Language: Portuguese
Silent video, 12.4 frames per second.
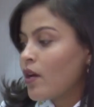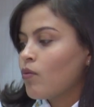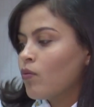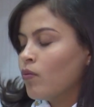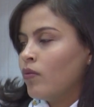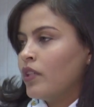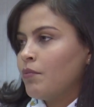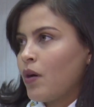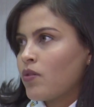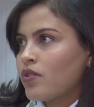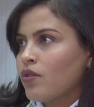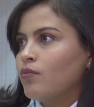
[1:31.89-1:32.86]
ser um, um
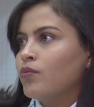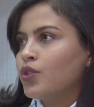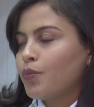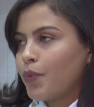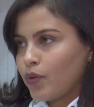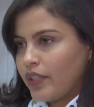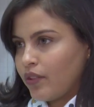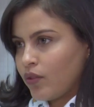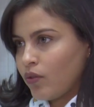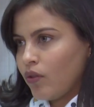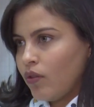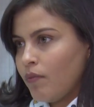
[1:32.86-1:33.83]
animalzinho muito
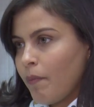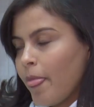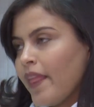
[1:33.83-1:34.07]
protetor,